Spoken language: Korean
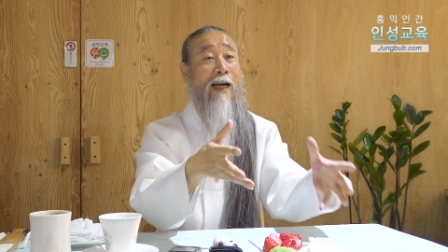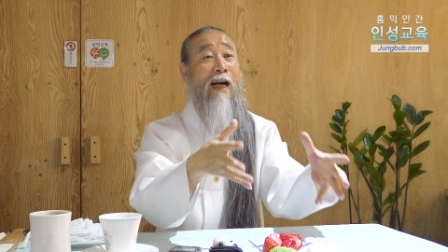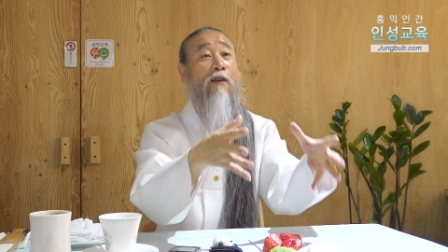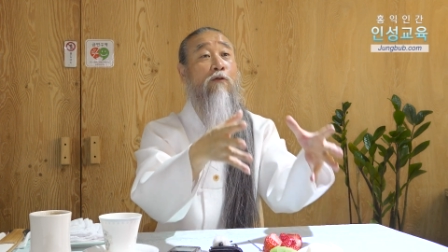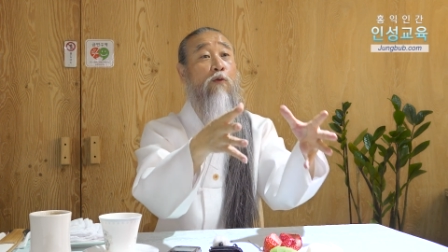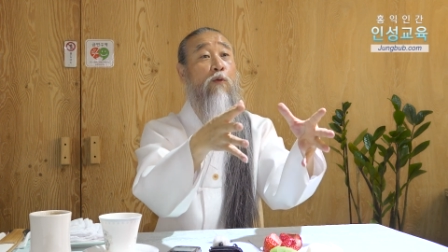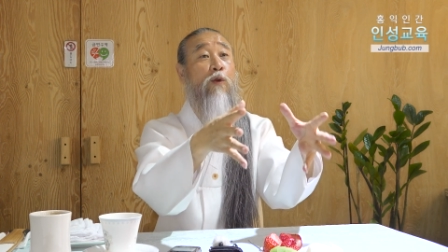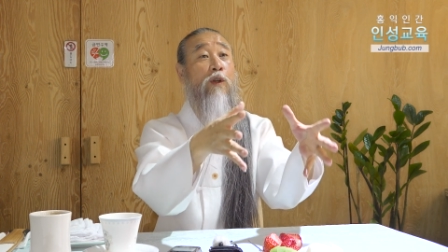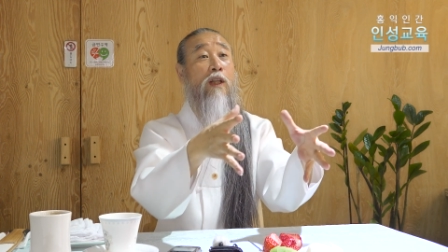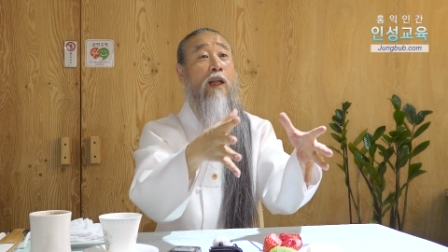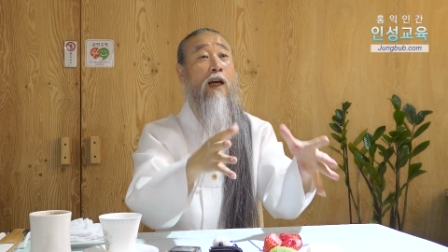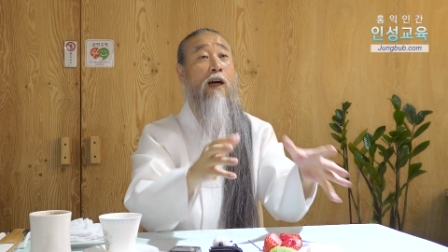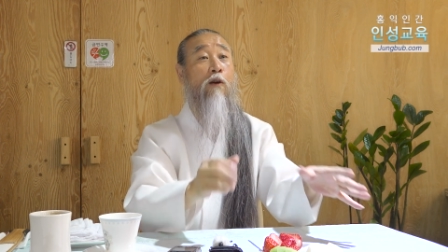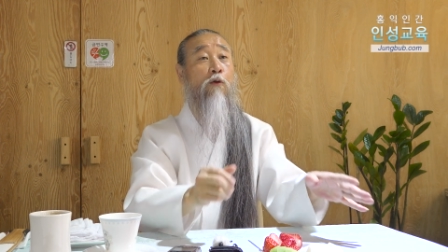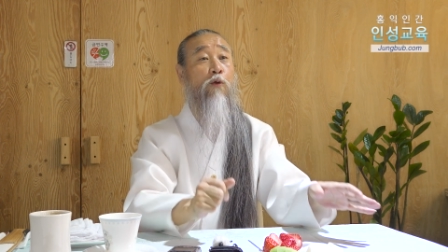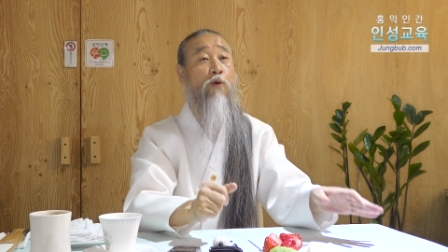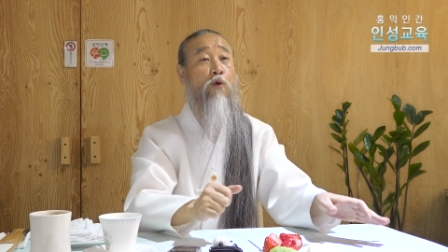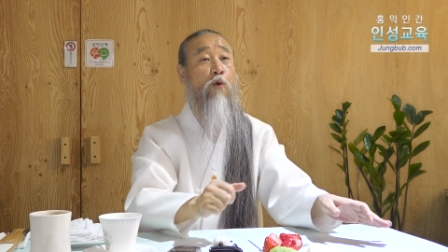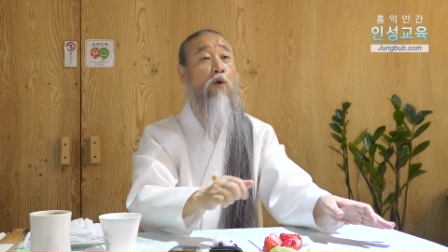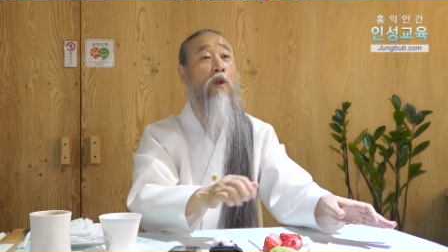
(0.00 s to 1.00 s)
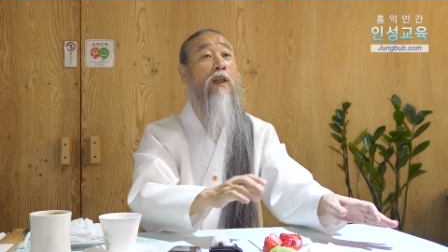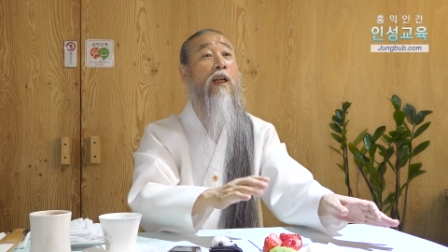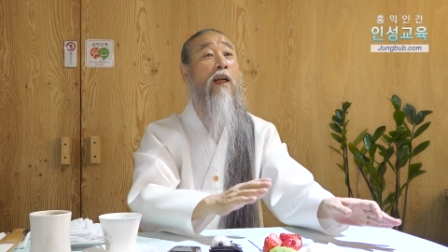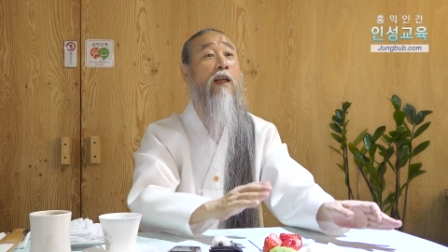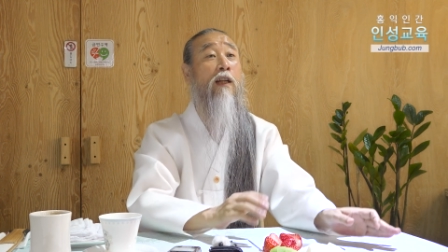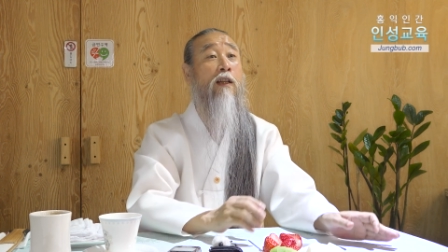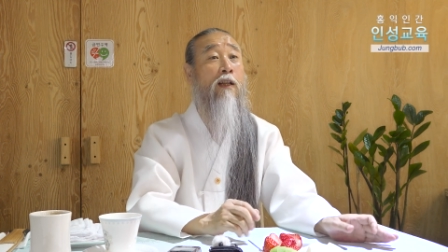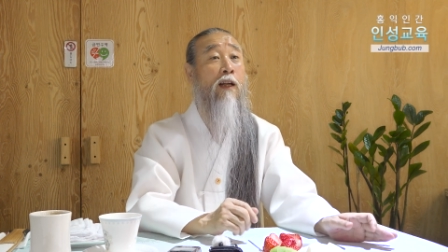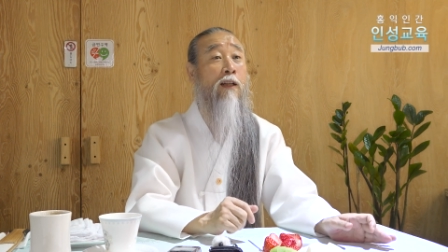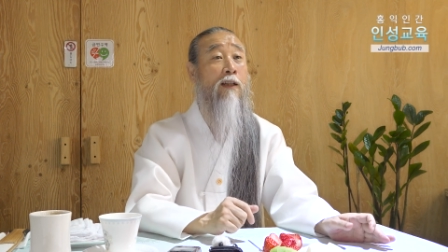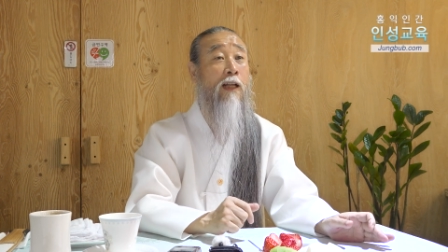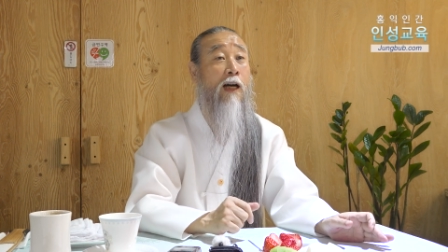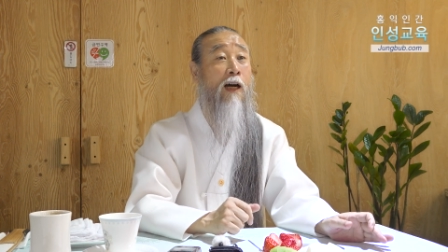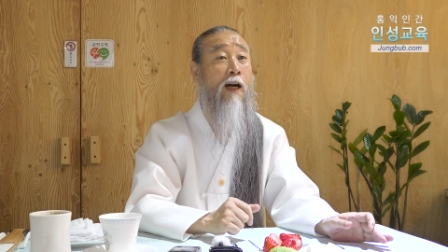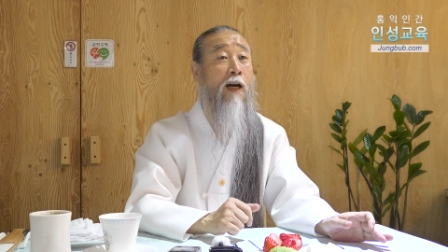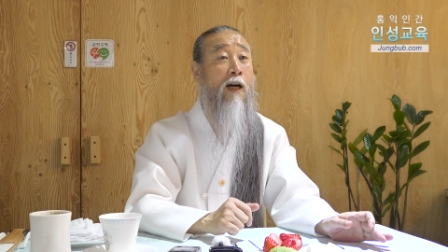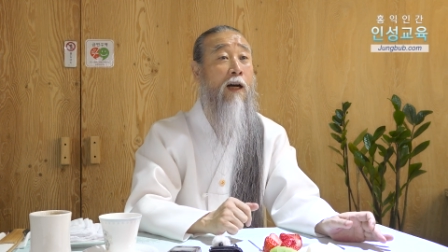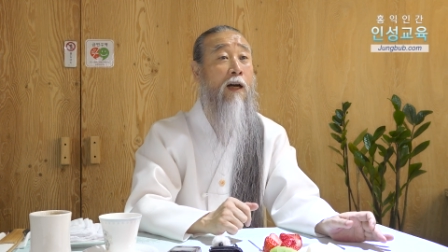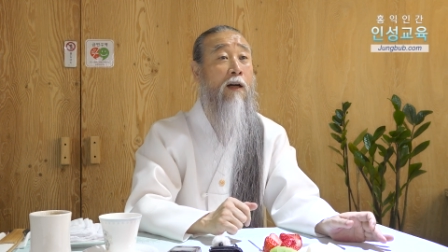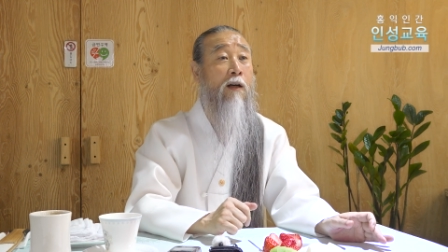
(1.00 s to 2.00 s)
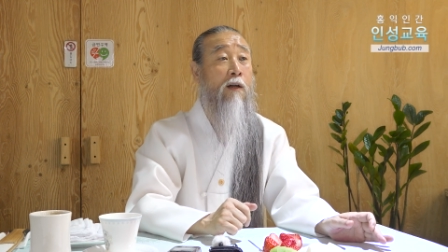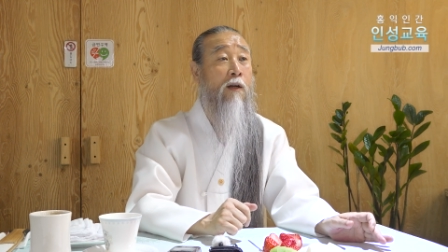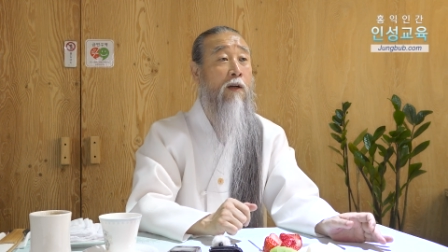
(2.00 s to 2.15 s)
깡통이 돼갖고 쫓겨나게 됐다.